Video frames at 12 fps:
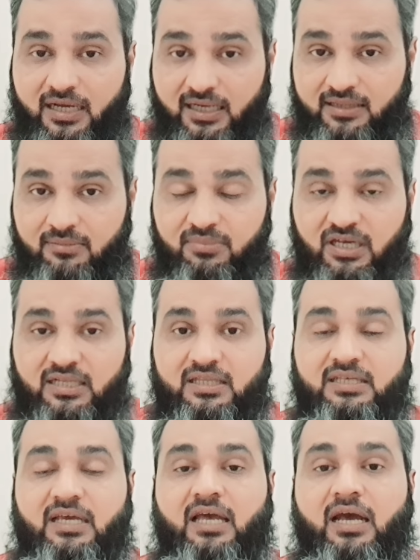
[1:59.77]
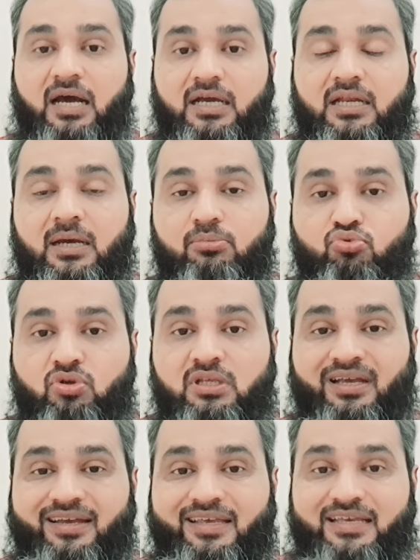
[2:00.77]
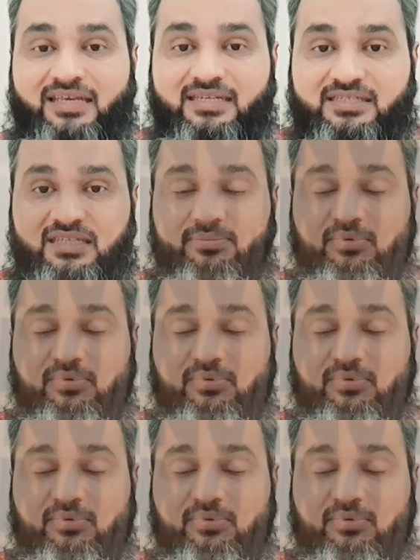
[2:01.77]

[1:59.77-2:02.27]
ख़त्म कर दी है अगर आप दुनिया के किसी